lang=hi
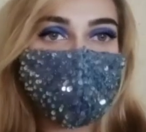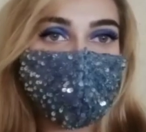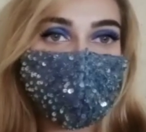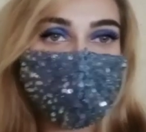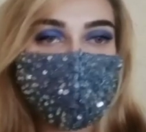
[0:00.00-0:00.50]
मैं
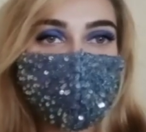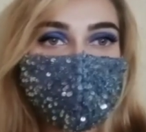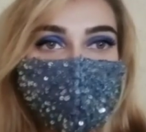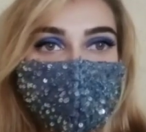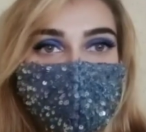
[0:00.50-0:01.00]
खुद इनके
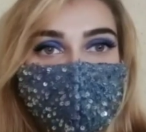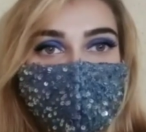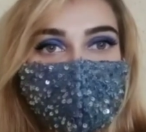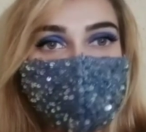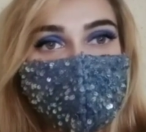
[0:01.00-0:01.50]
चैनल से
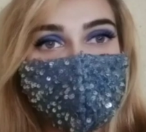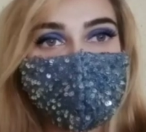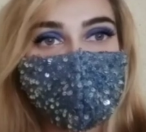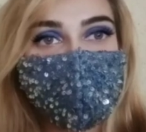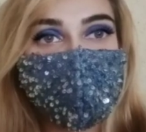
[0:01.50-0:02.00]
ही देख
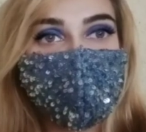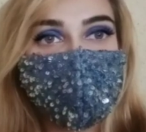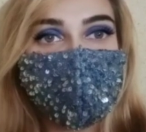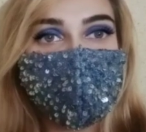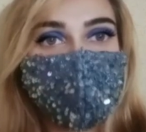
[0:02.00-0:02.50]
के
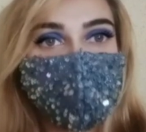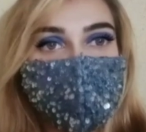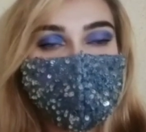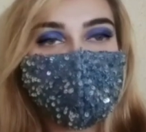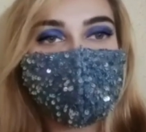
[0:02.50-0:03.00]

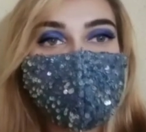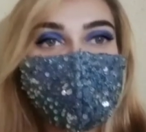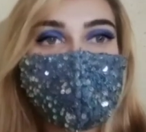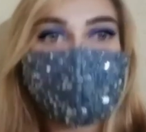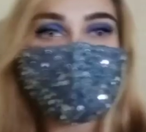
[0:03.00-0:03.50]
क्योंकि घर
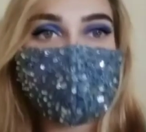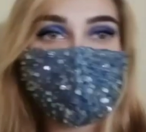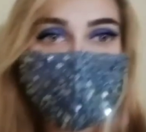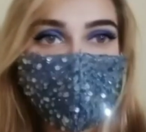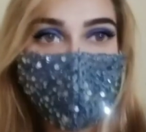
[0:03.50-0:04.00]
में अक्सर
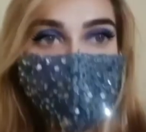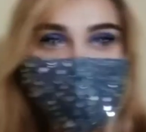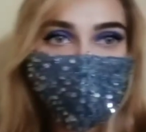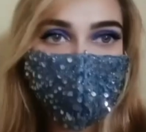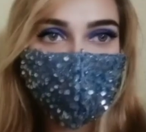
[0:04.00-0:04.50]
करती हूँ
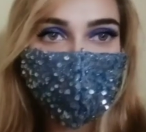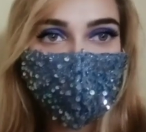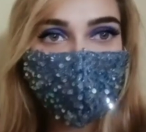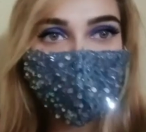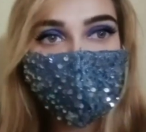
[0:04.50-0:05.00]
बहुत अच्छी
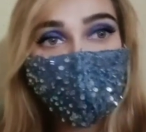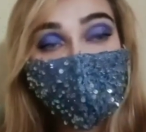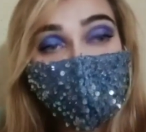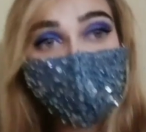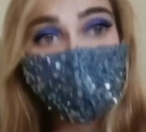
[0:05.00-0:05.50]
होती हैं
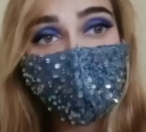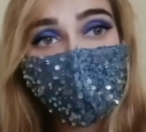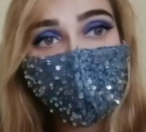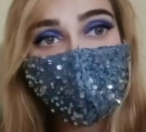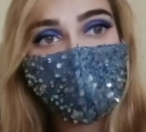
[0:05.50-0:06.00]
इनके खाने
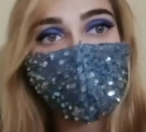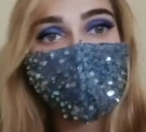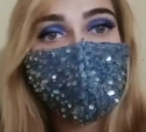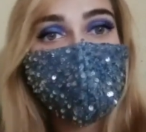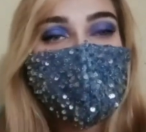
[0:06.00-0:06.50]
वगैरह मेरे
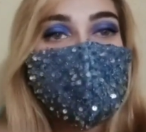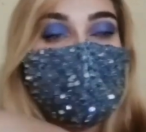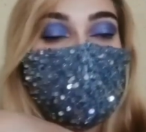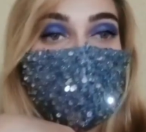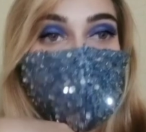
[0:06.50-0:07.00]

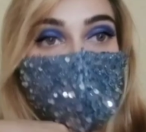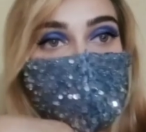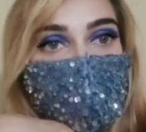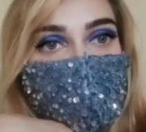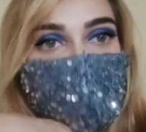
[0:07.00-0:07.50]
घर वालों को
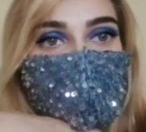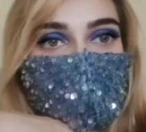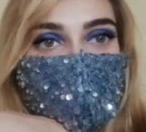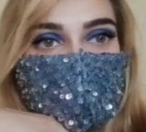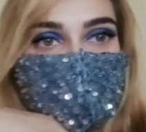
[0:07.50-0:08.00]
बहुत ज़्यादा
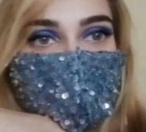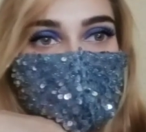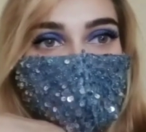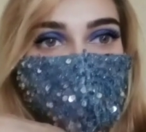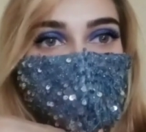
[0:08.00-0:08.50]
पसंद
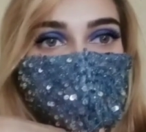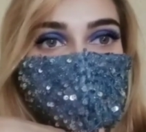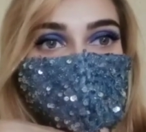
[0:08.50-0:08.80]
आते हैं